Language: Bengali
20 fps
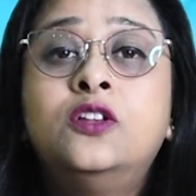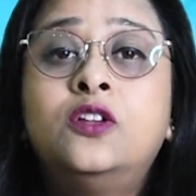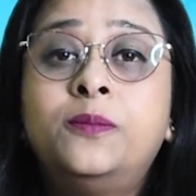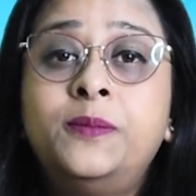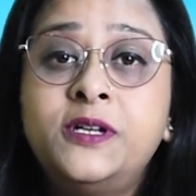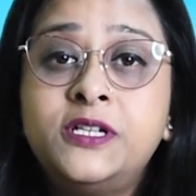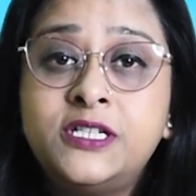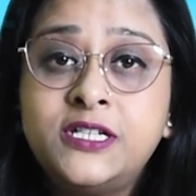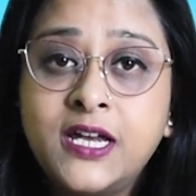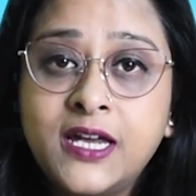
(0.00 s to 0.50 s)

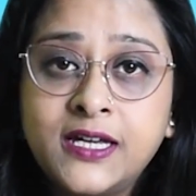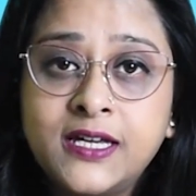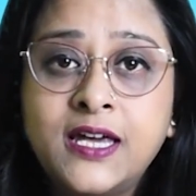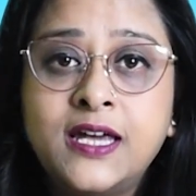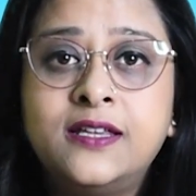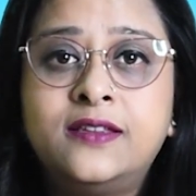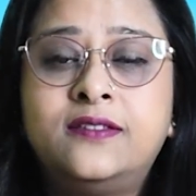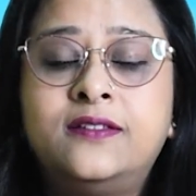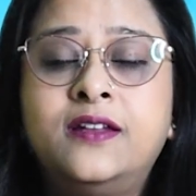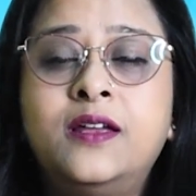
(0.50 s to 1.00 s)
তবে
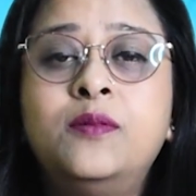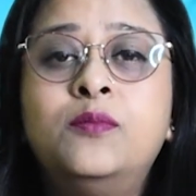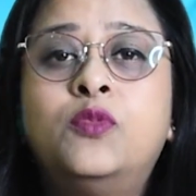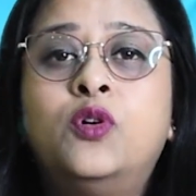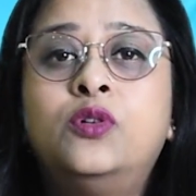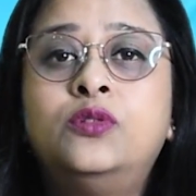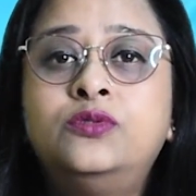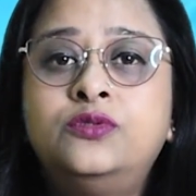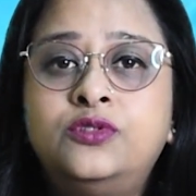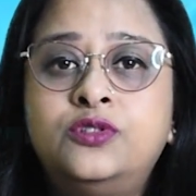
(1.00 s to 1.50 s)
সেক্ষেত্রে
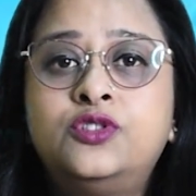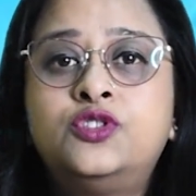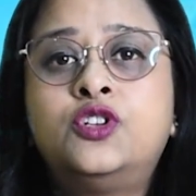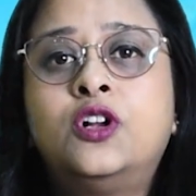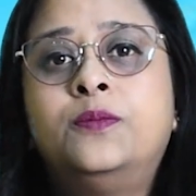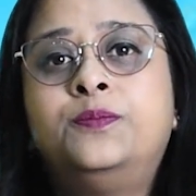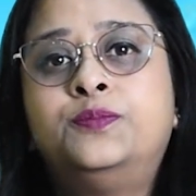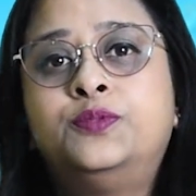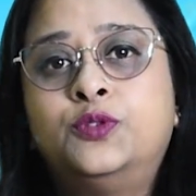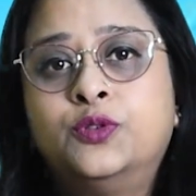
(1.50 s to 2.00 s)
মন্দ্র
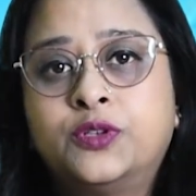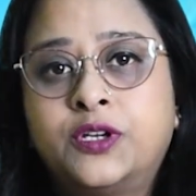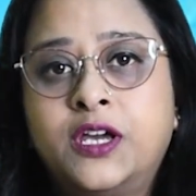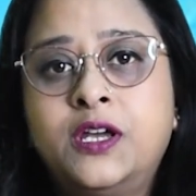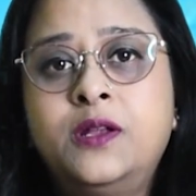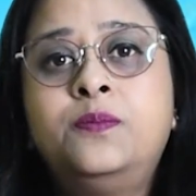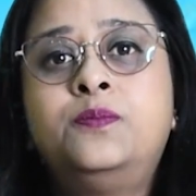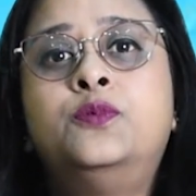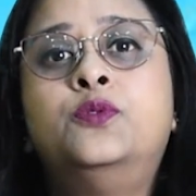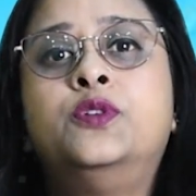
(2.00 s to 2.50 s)
সপ্তকের